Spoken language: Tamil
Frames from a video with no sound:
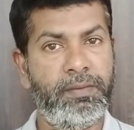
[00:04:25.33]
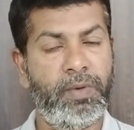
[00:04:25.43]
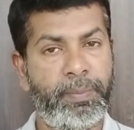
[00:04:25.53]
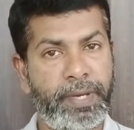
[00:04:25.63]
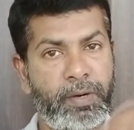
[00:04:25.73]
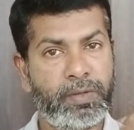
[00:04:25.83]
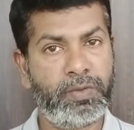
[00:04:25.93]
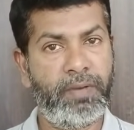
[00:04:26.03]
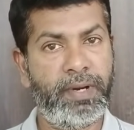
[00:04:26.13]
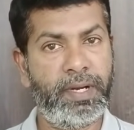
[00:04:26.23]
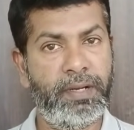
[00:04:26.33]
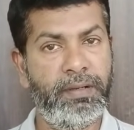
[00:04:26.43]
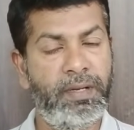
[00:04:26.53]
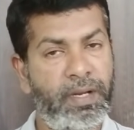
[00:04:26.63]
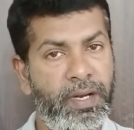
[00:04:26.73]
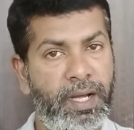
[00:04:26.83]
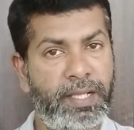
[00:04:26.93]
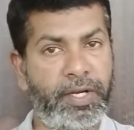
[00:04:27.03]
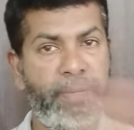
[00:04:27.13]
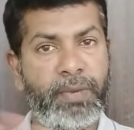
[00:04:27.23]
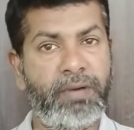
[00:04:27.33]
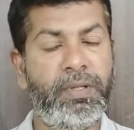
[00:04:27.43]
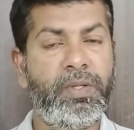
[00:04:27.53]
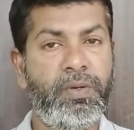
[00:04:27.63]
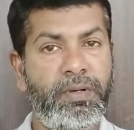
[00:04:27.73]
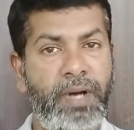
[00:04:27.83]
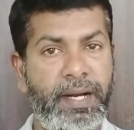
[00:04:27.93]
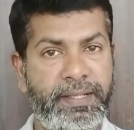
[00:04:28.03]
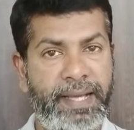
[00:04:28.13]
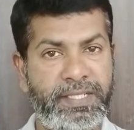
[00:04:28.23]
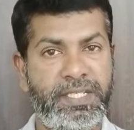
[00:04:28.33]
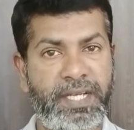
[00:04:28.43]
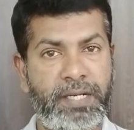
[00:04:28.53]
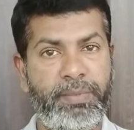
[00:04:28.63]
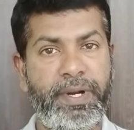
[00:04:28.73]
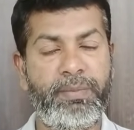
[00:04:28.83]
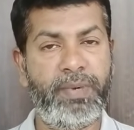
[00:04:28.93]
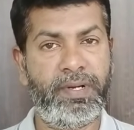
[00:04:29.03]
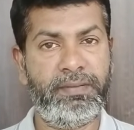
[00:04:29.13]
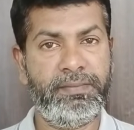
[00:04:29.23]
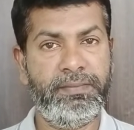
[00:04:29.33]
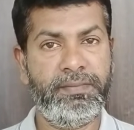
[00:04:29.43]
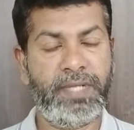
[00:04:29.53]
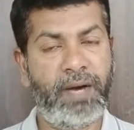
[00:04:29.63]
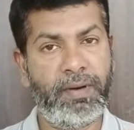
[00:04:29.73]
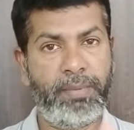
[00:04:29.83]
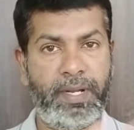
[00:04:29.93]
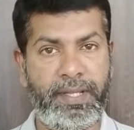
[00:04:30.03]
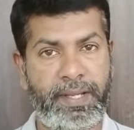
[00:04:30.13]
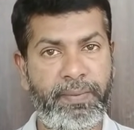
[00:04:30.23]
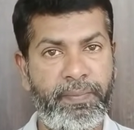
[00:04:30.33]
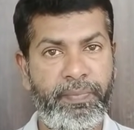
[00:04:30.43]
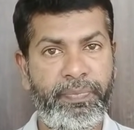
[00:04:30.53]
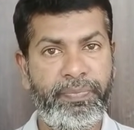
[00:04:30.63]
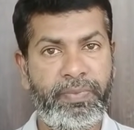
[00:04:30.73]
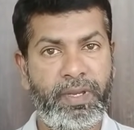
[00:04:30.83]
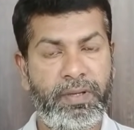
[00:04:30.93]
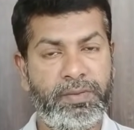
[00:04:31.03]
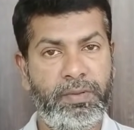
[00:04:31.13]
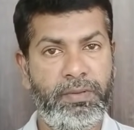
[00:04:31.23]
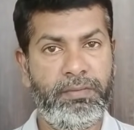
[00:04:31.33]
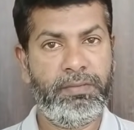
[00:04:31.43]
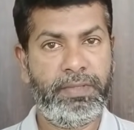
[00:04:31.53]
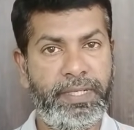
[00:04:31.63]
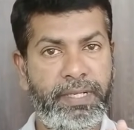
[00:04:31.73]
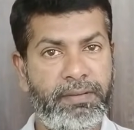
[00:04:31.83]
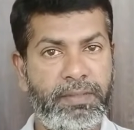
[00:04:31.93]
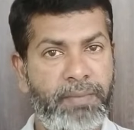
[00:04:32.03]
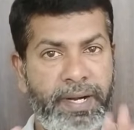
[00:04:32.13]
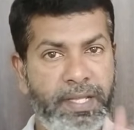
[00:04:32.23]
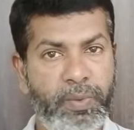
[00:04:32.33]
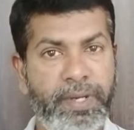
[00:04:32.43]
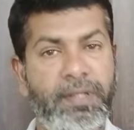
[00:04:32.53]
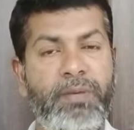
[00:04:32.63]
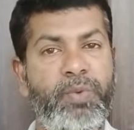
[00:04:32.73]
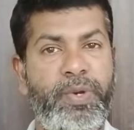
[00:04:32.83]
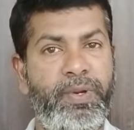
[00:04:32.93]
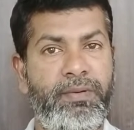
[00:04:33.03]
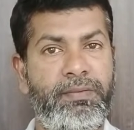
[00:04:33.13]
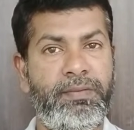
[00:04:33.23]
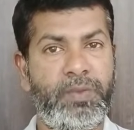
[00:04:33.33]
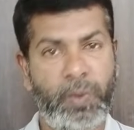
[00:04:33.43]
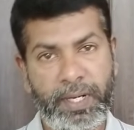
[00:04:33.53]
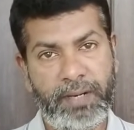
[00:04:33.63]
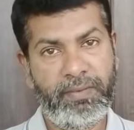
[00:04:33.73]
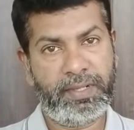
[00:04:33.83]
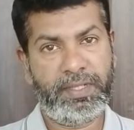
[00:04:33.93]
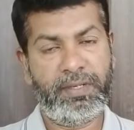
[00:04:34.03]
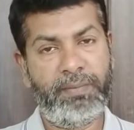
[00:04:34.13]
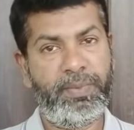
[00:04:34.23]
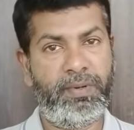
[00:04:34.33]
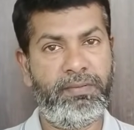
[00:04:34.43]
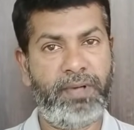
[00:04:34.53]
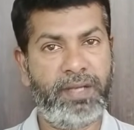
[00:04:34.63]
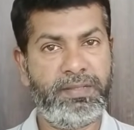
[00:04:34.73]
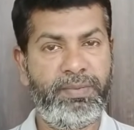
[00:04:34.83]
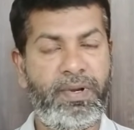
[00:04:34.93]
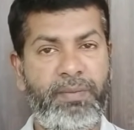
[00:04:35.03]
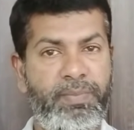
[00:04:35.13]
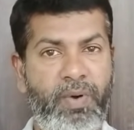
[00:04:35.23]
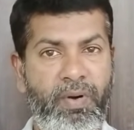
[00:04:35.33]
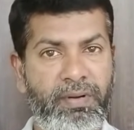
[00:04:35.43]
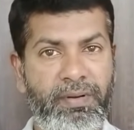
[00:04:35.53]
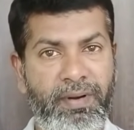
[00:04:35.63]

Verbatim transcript: உங்கள் பேர் கூட சொல்ல வேண்டாம் அந்த டீம் அங்கே வந்துடும் அடுத்த ஆக்ஷன் சட்டப்படி எடுப்பாங்க கவலைப்படாதீங்க ஸோ இங்கே வந்து மனித உயிரில் தான் முக்கியம் தொழில் வர்த்தகம் அப்புறம் காசு போனால் அப்புறம்